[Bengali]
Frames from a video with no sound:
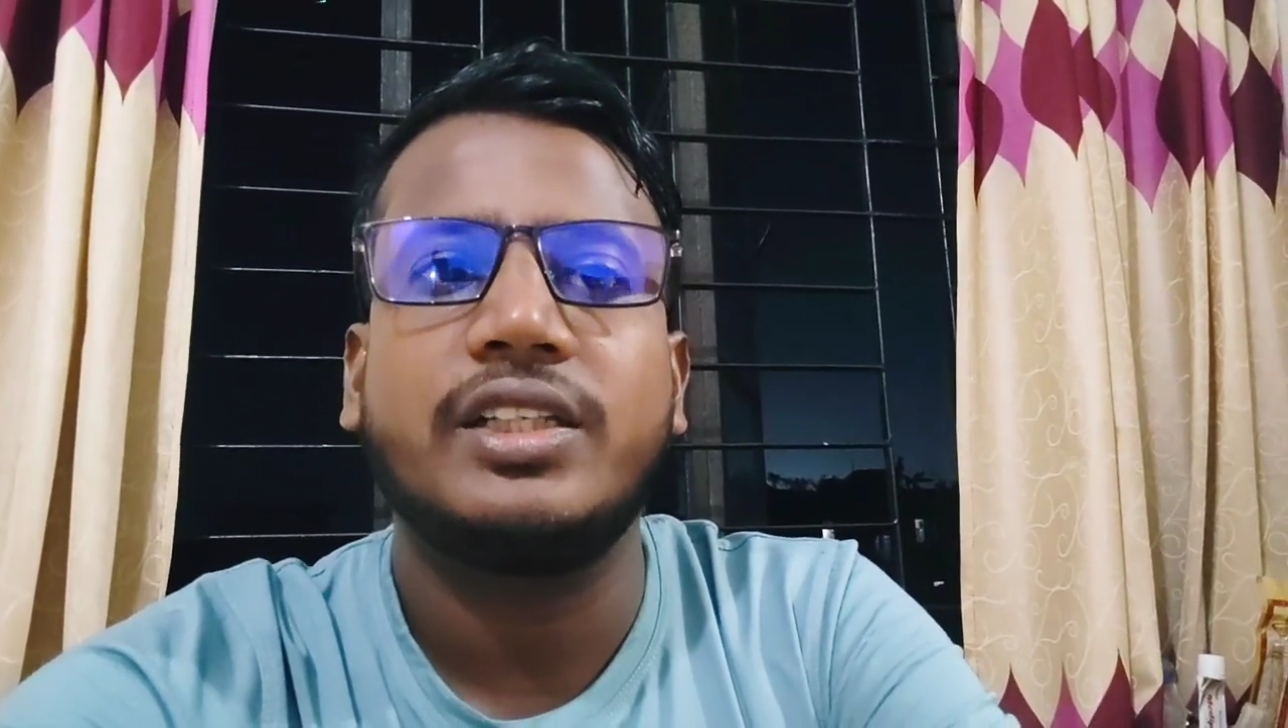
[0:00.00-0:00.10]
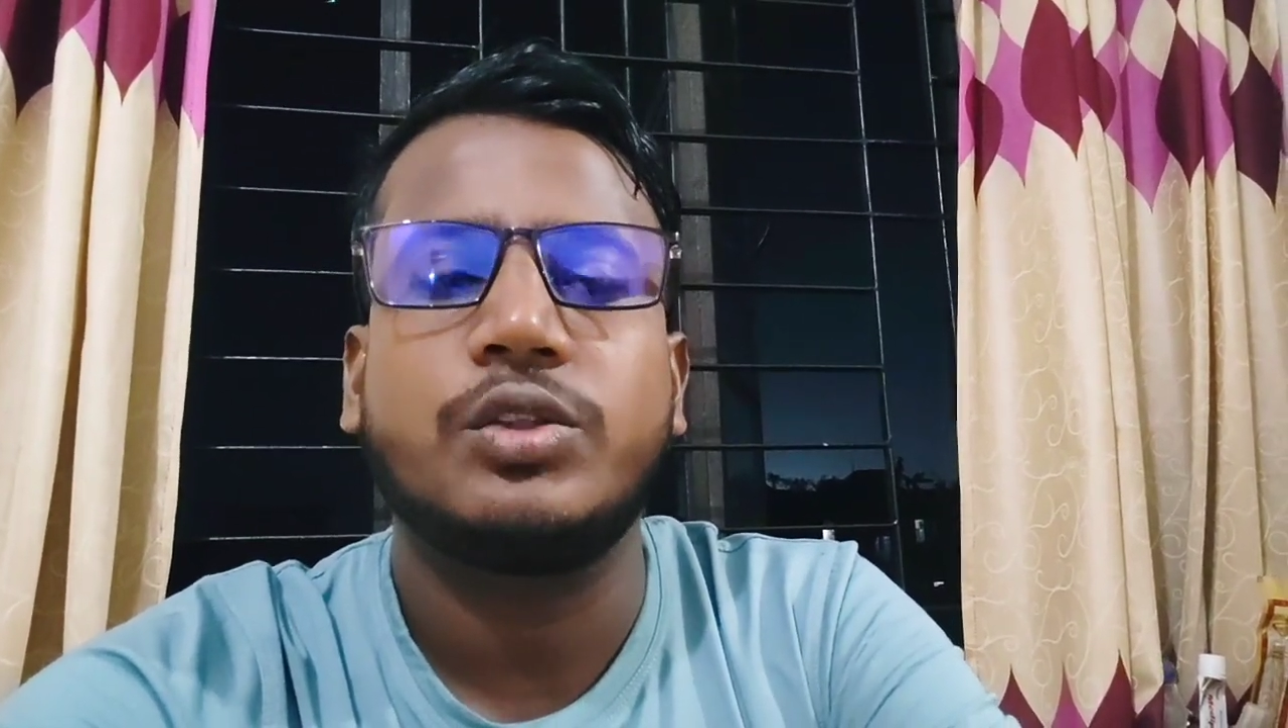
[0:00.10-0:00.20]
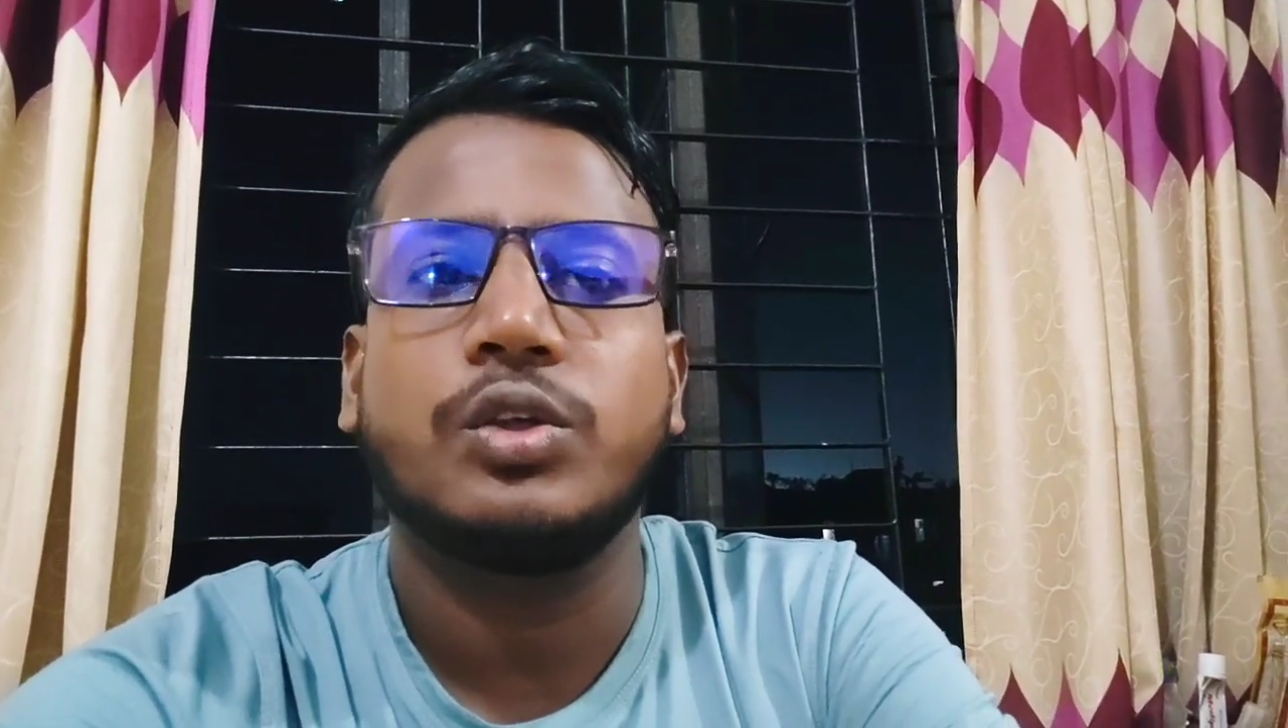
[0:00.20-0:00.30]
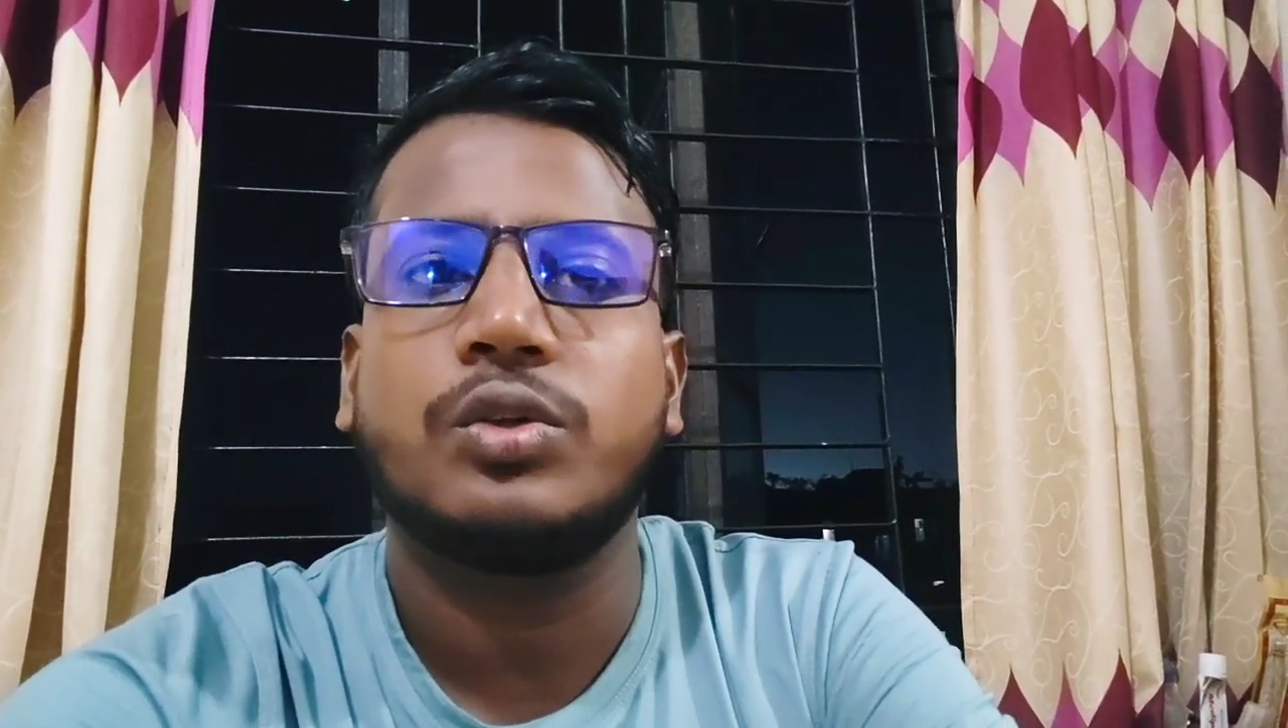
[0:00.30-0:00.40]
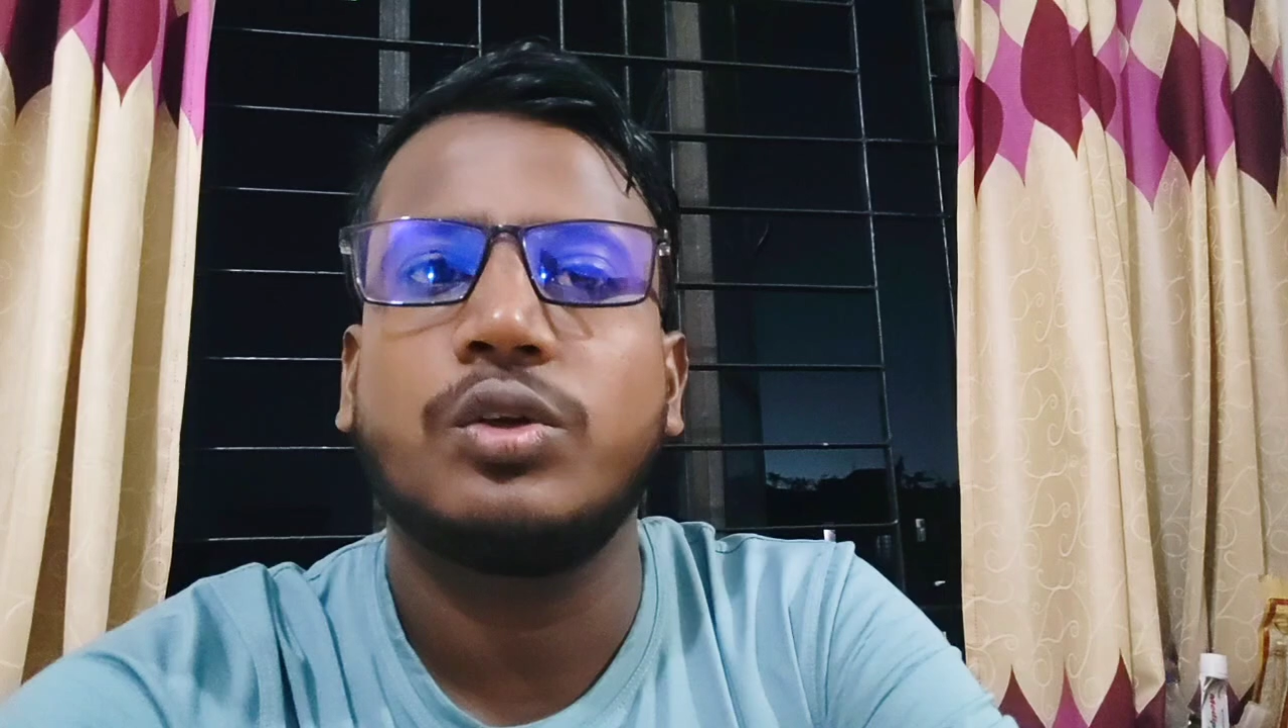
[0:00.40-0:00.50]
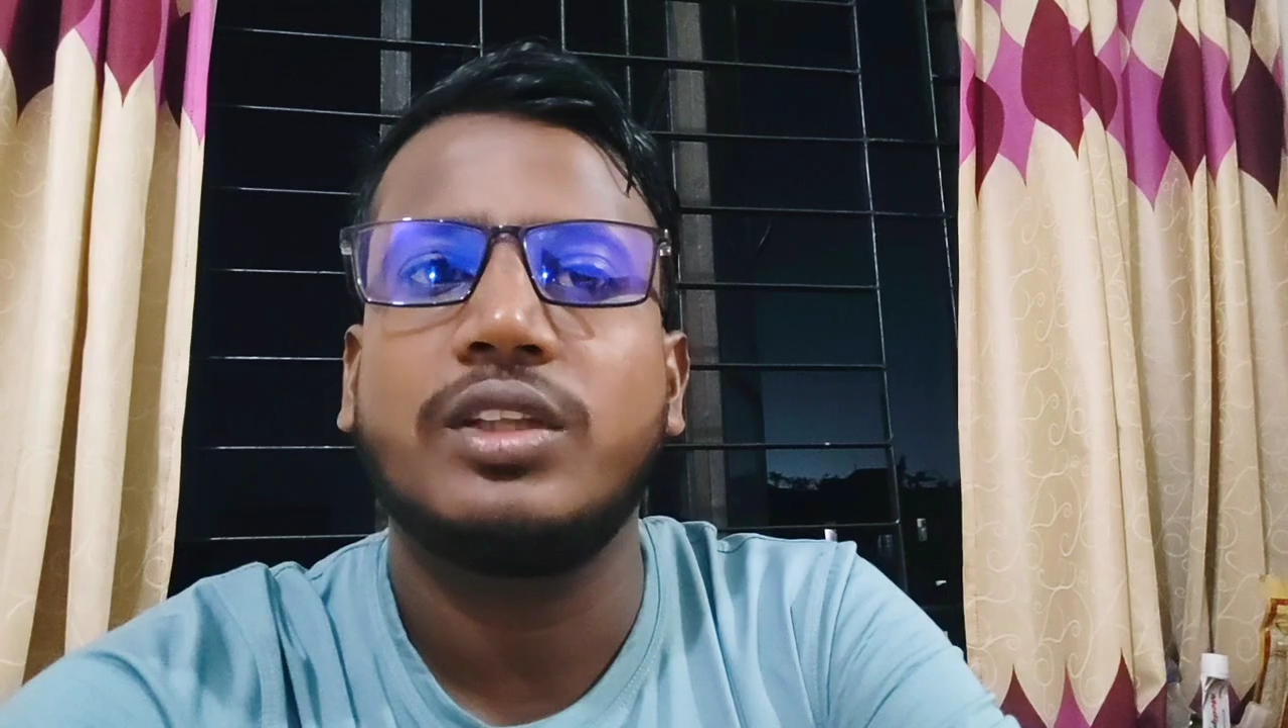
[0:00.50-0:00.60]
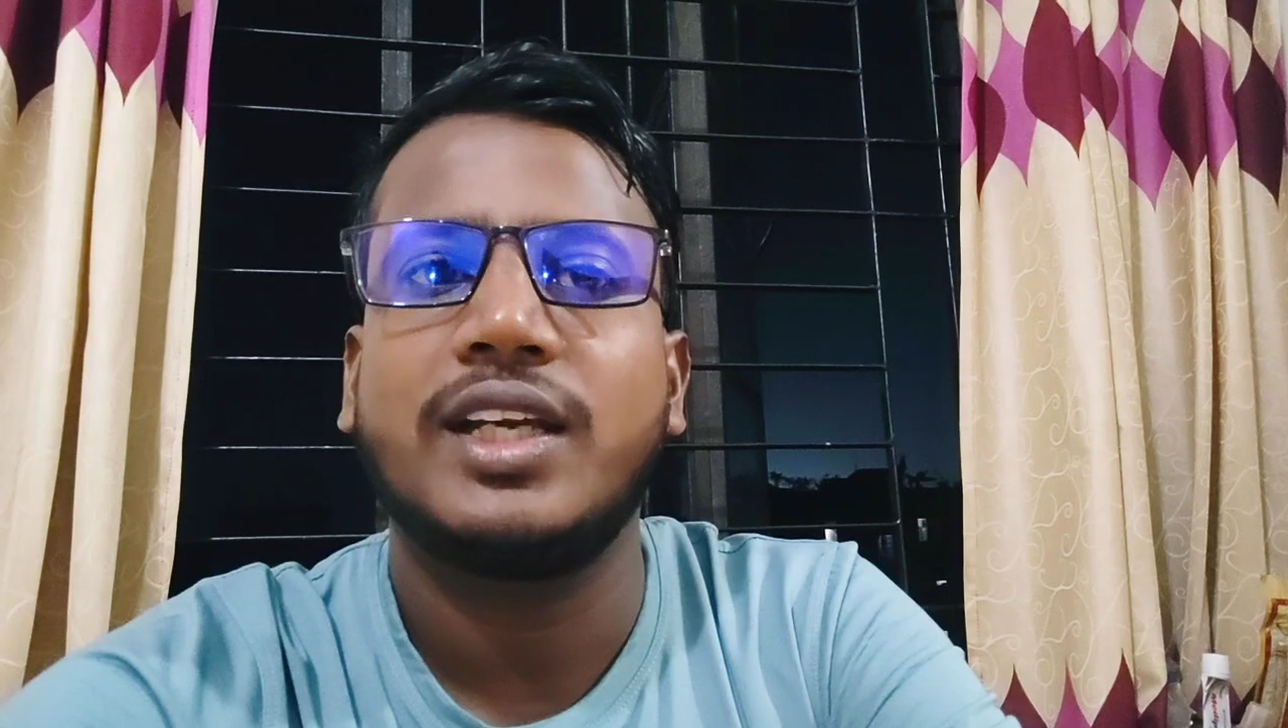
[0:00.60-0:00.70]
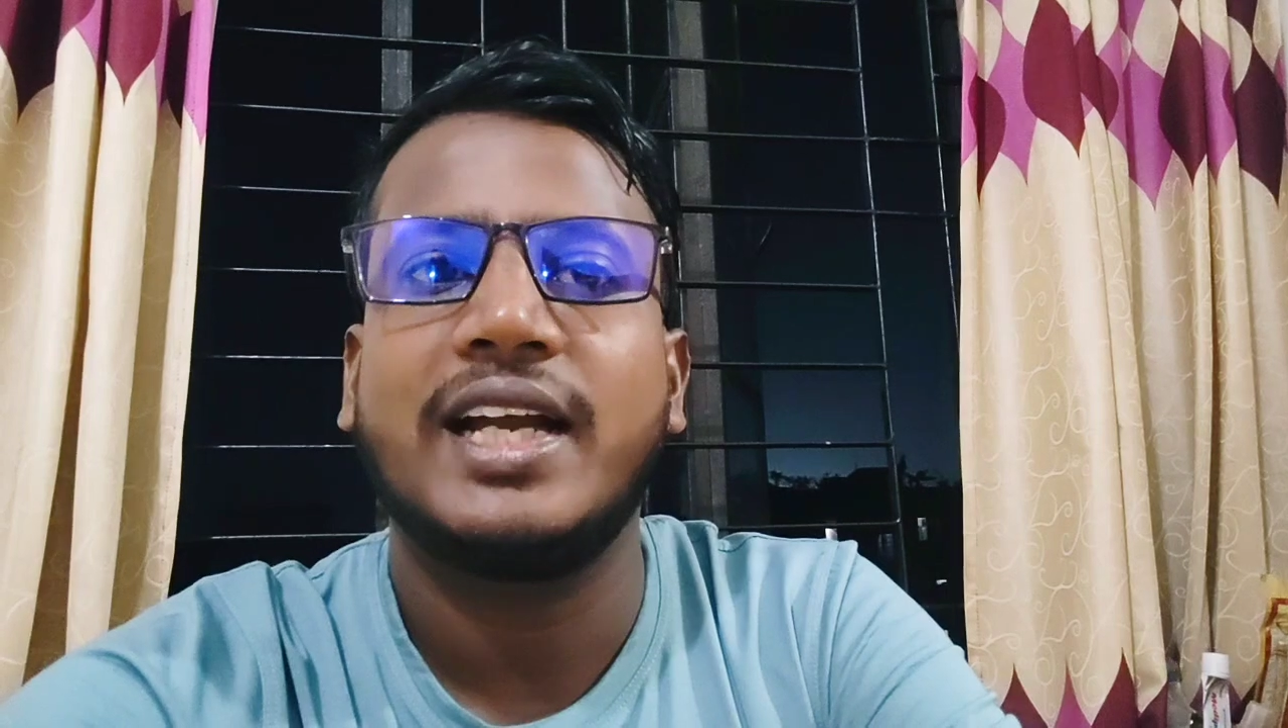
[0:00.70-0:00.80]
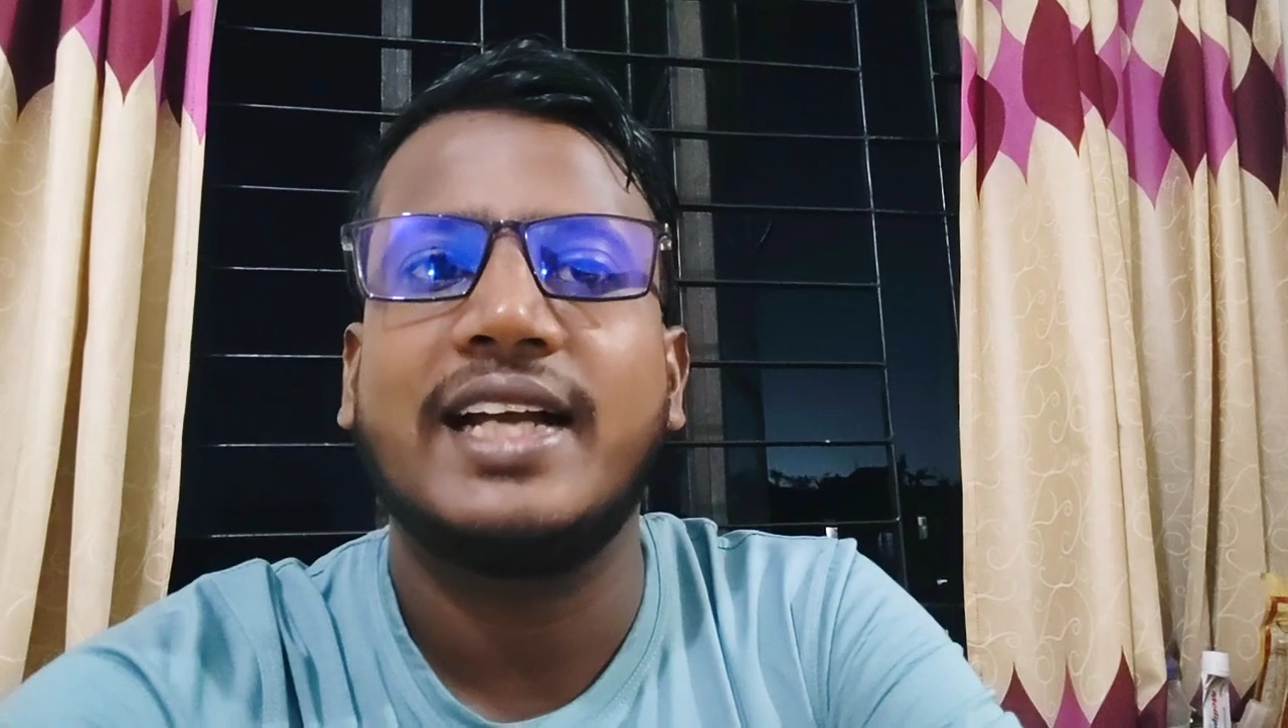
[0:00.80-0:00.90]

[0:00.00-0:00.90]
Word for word: সত্তর থেকে